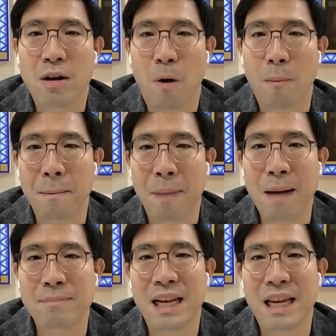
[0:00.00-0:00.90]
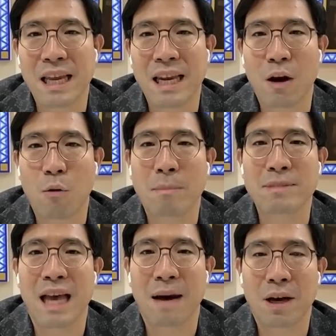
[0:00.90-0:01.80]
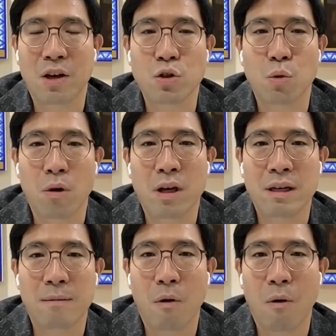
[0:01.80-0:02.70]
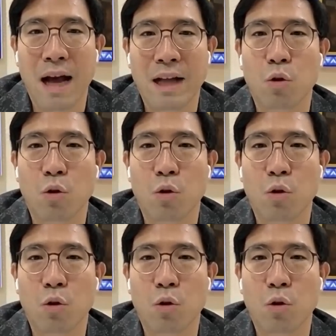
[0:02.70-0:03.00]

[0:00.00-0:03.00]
พอเป็นภาพเช่นนี้เนี่ยความเสี่ยงมันก็สูงขึ้นเพราะว่า